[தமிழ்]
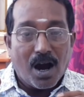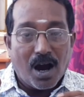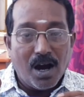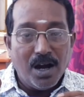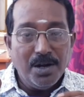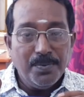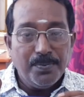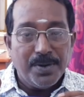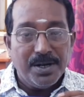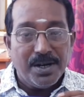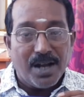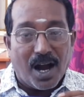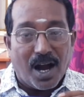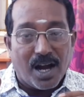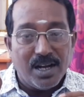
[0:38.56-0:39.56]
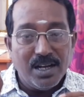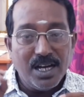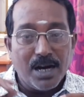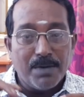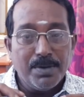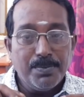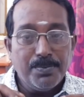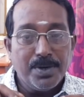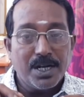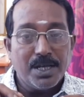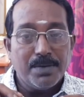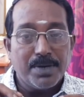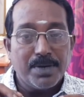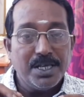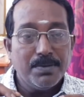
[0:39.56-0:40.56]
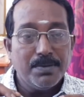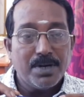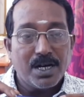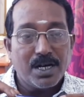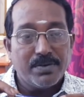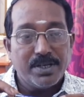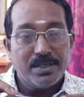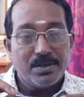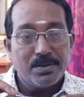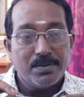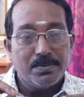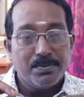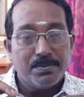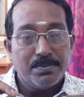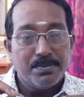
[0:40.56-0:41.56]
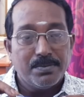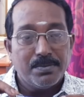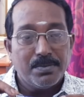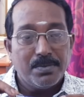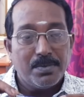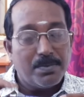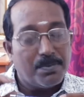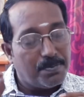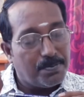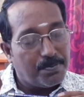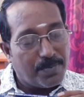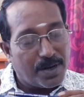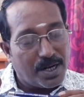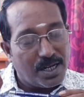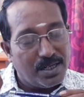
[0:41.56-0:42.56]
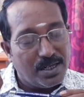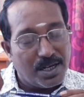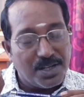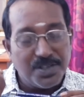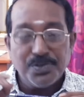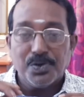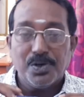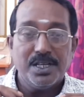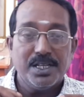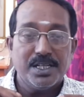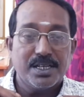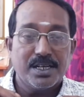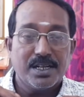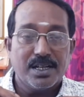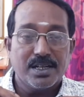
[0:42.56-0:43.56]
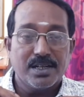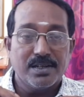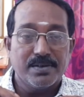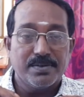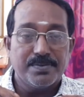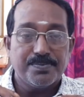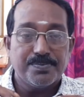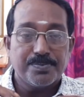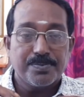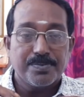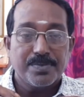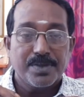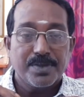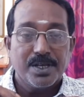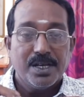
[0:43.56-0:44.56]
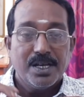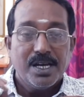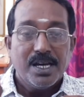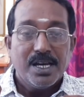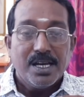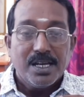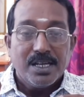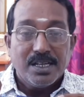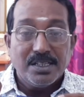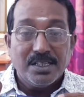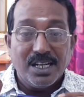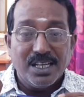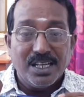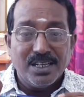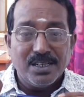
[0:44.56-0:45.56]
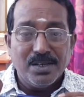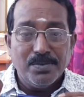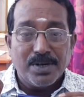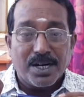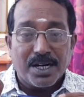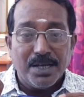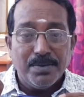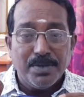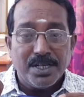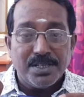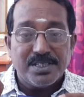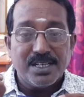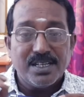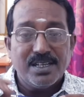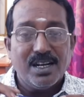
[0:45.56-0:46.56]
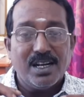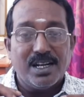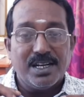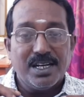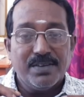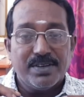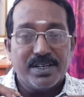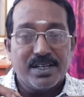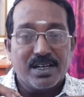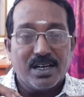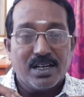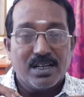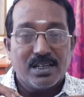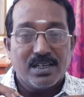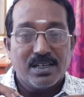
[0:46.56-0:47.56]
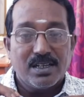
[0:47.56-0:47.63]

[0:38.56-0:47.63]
ஆண் பெண் அங்க அமைப்புகளை மையமாக வைத்தும் பலன்களை சொல்லியிருக்கிறார்கள் இதில் இருக்கும் நடைமுறை சிக்கல் என்னவென்றால்